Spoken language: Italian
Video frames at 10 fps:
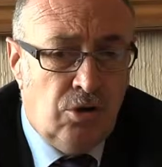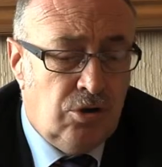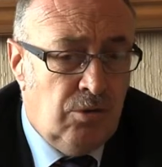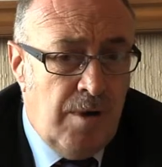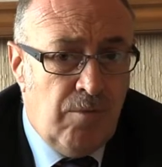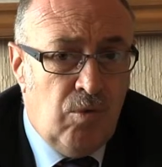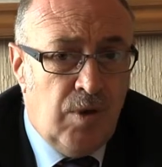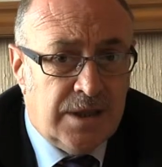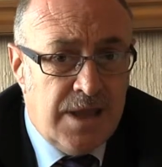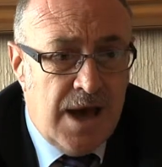Noi dobbiamo
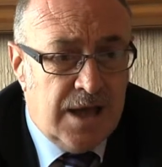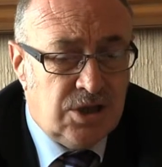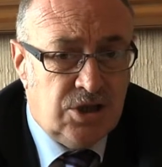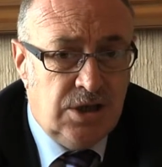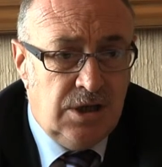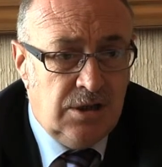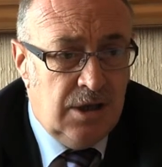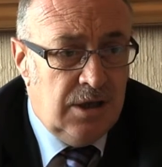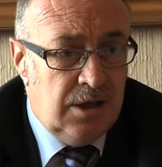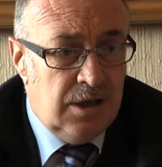guardarci,
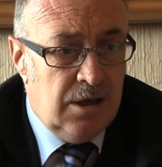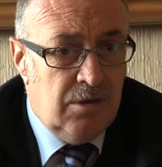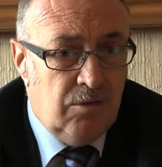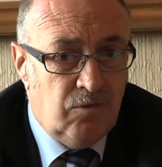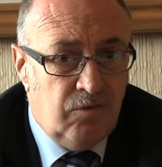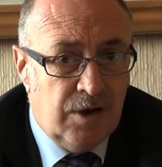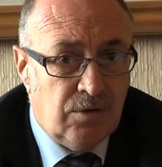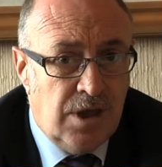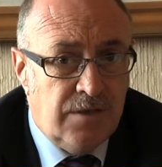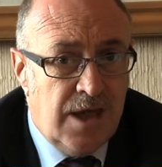eh, fare
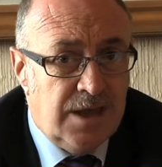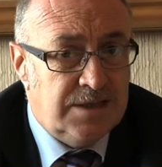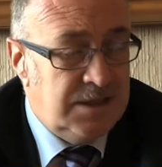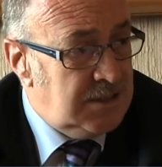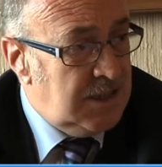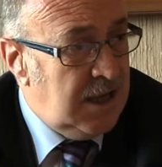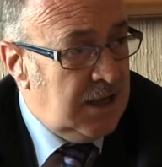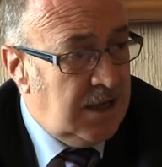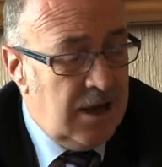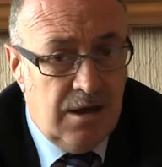un'analisi
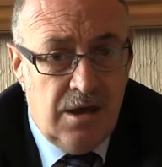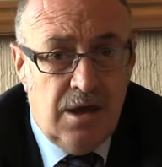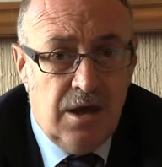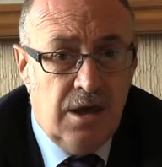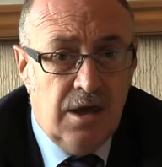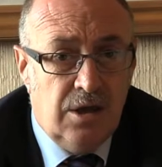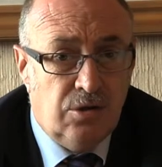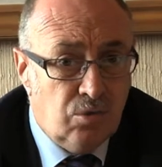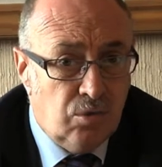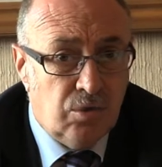seria, eh,
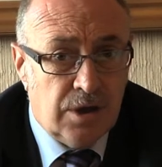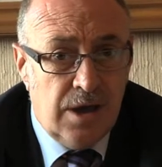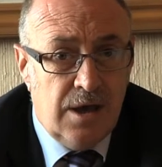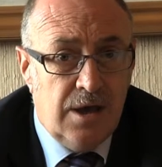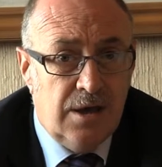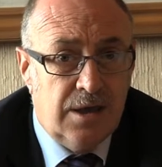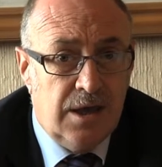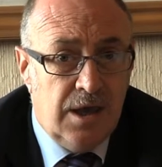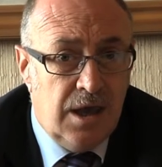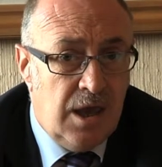dura,
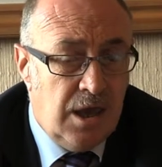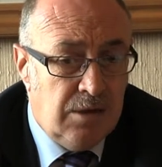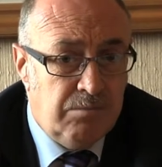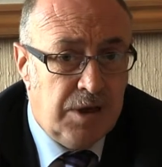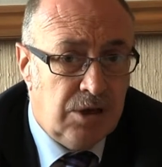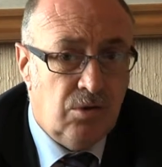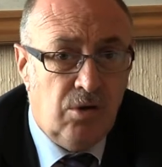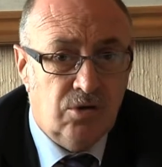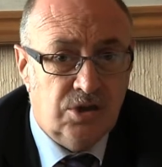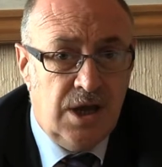anche eh,
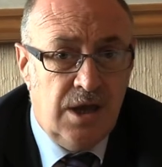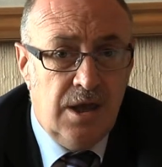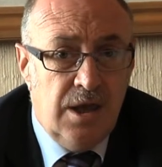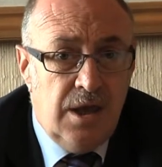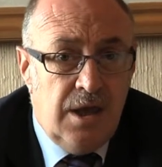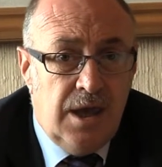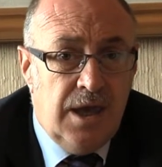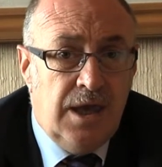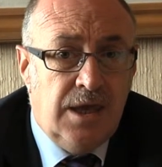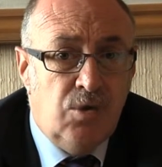impietosa
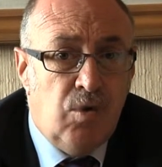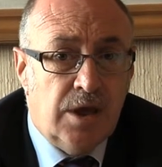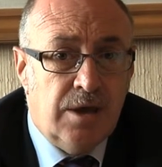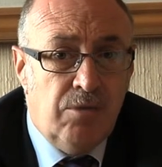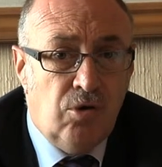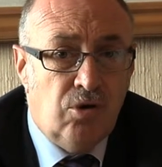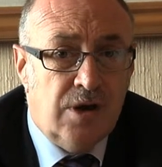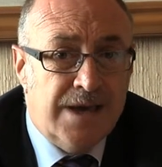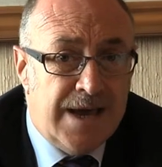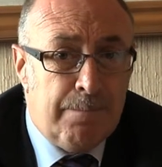e in qualche
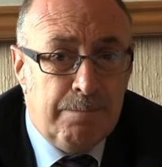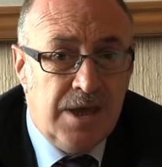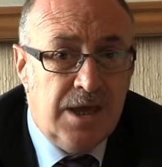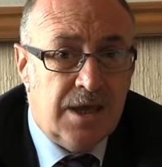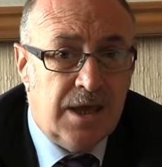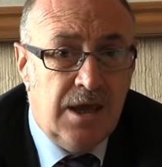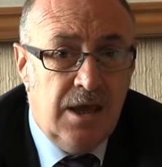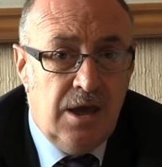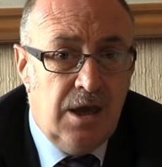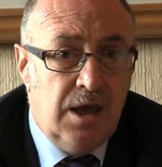modo
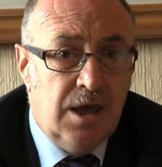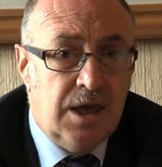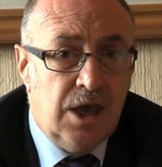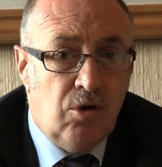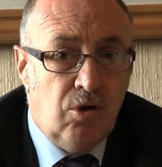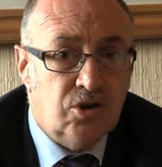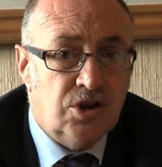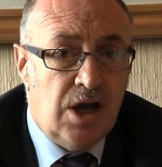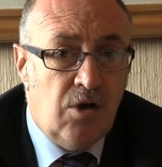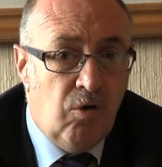capire eh, che
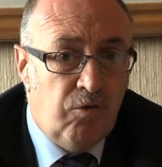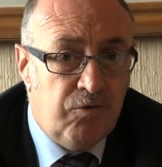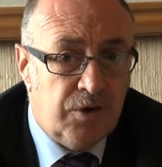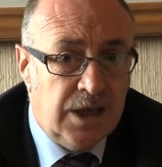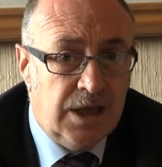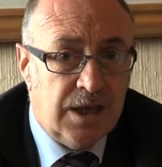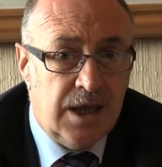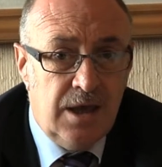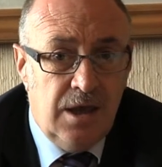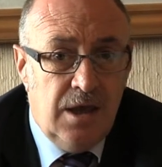cosa
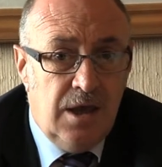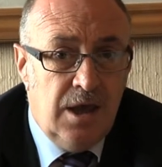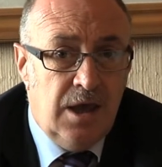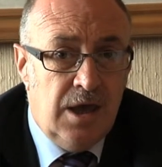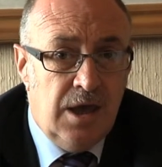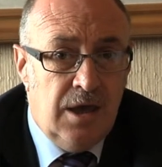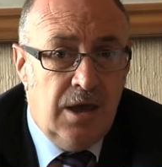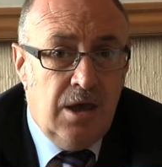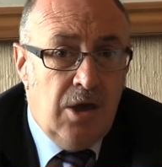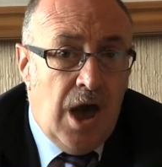offrire
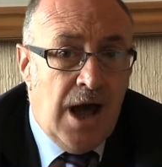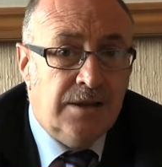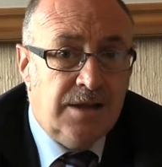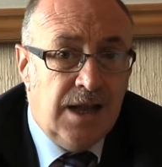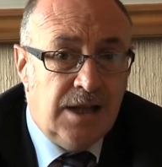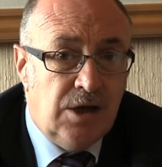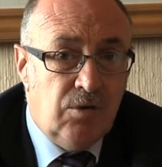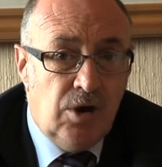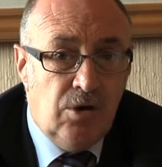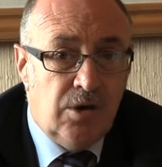eh, al di là di
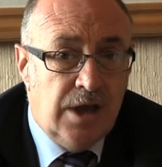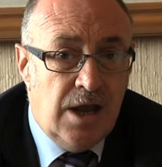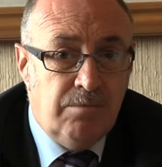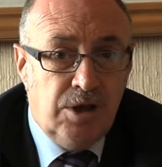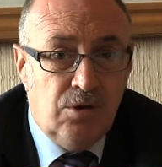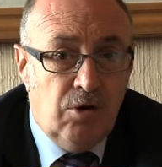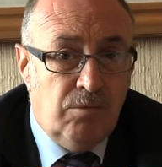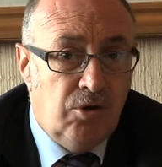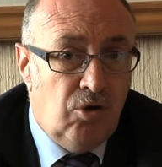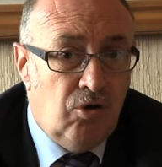quello che è il
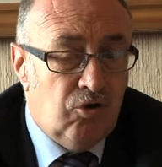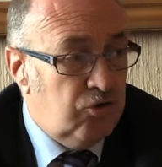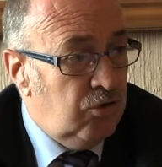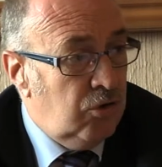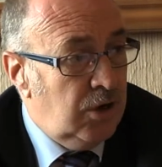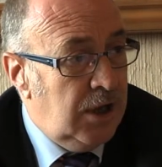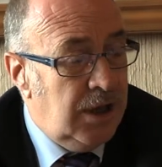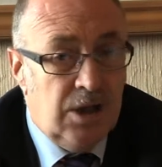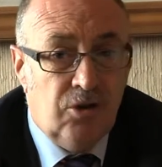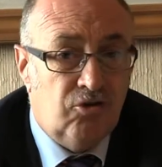binomio
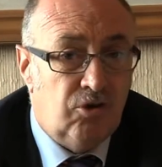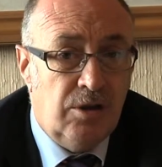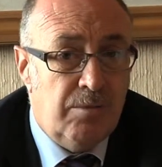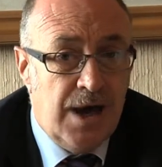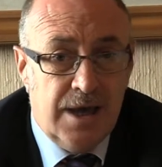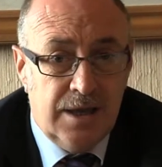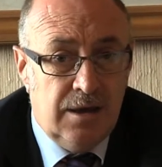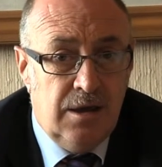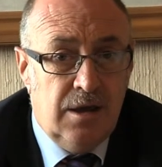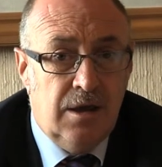sole-mare. sole mare
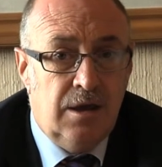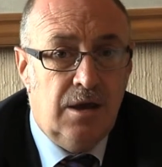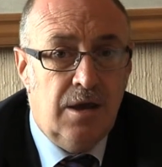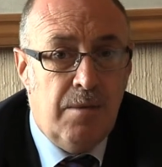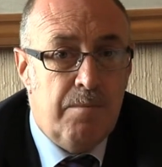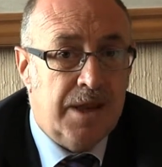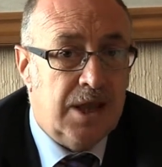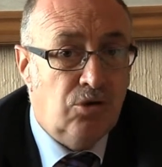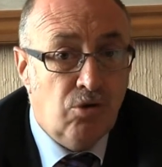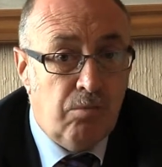eh,
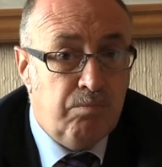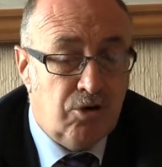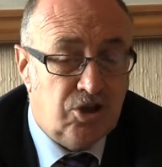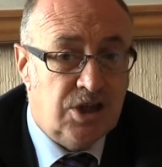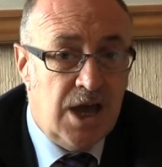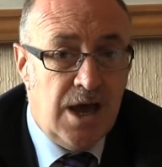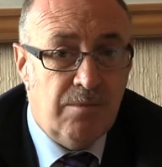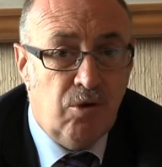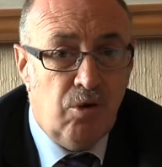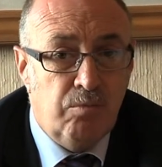perché non
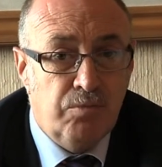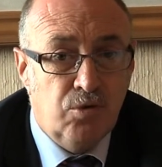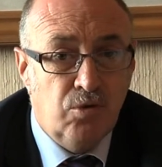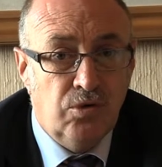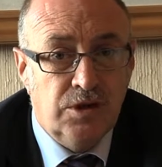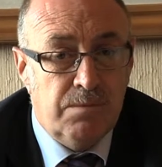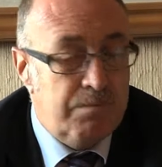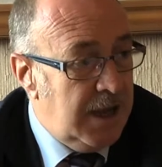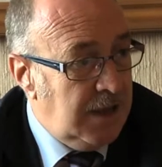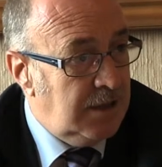possiamo più
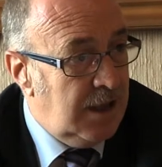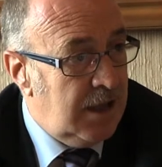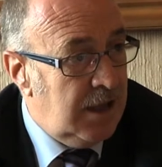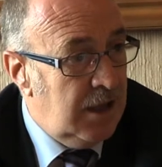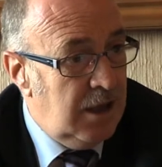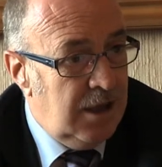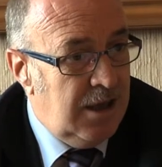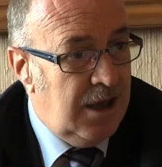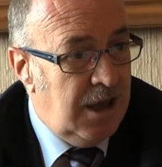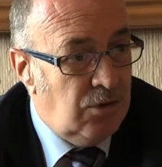dipendere,
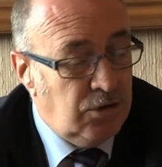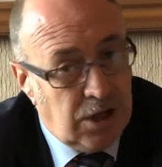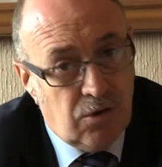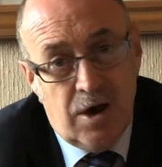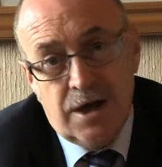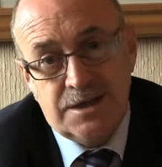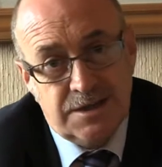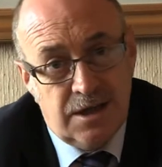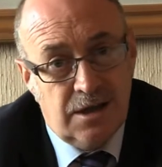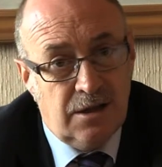eh, e lo dico anche
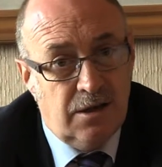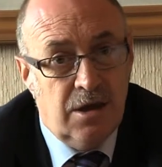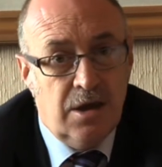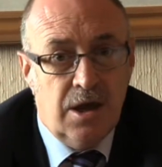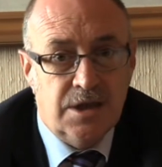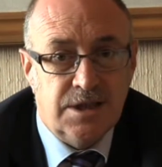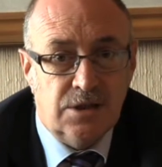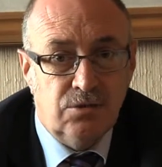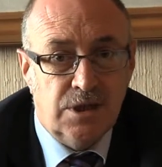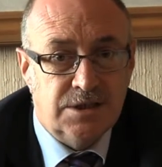se eh, è
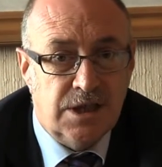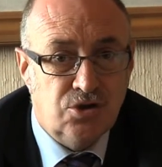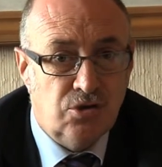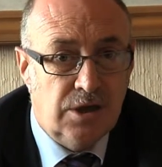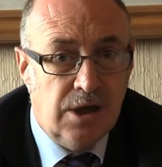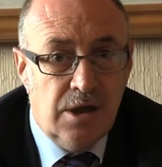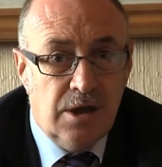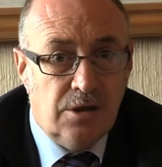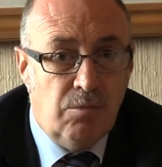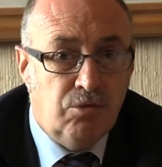stata una stagione
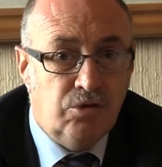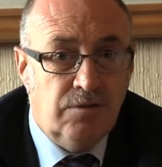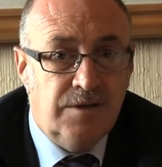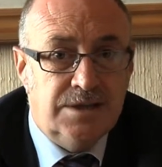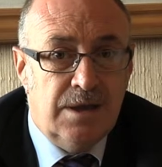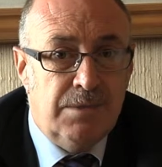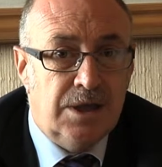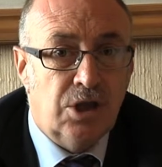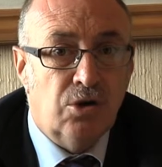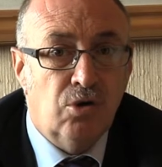da un punto di vista
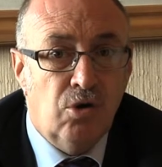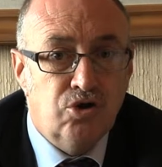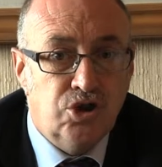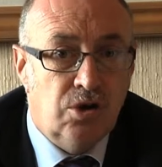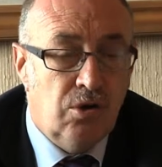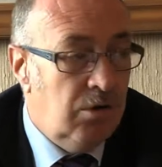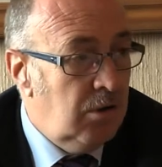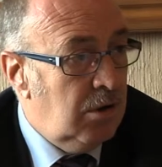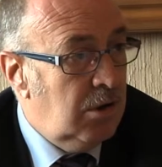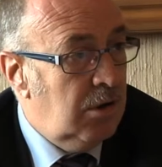meteorologico
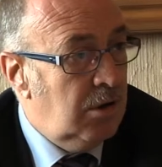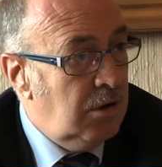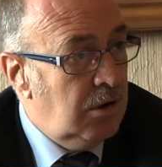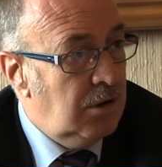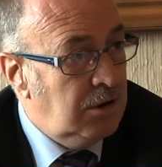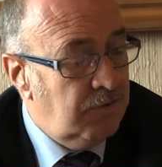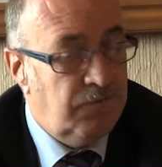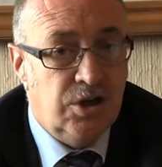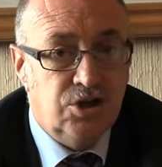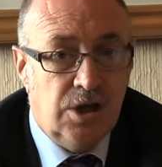eh, eh,
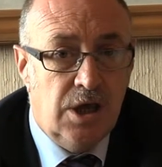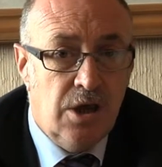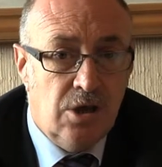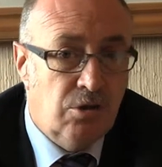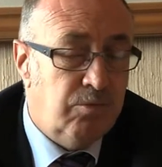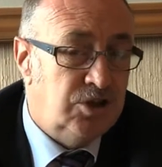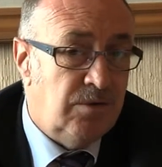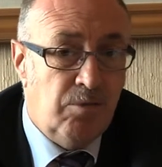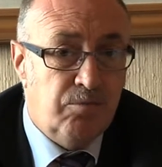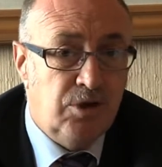difficile, non
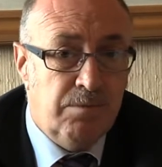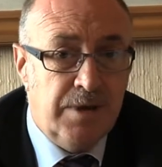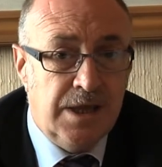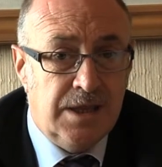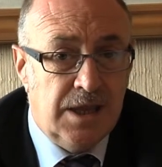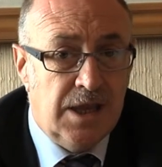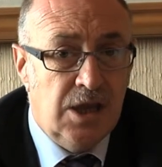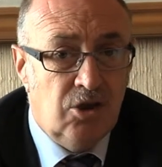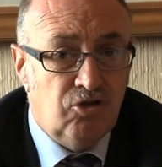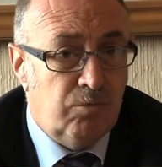possiamo più dipendere
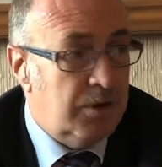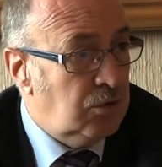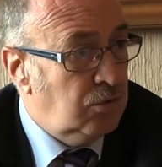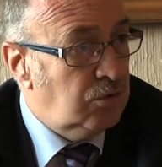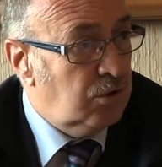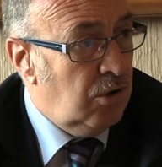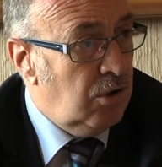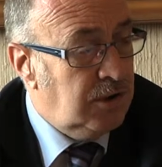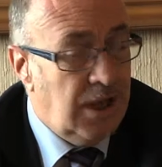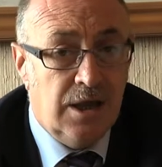
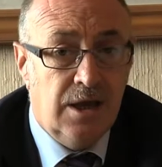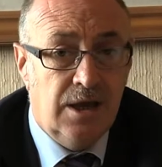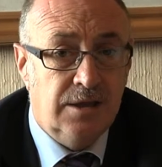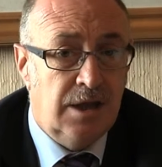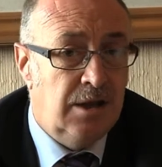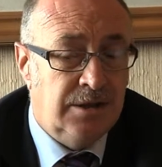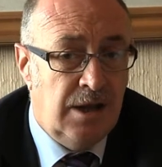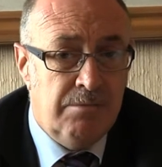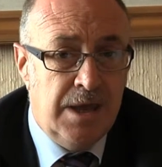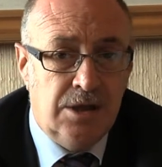soprattutto dal, dal,
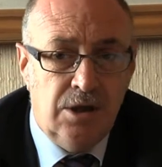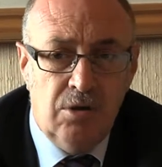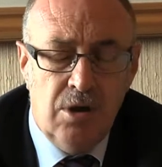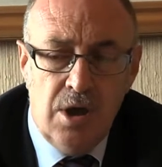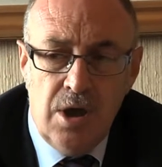dal meteo.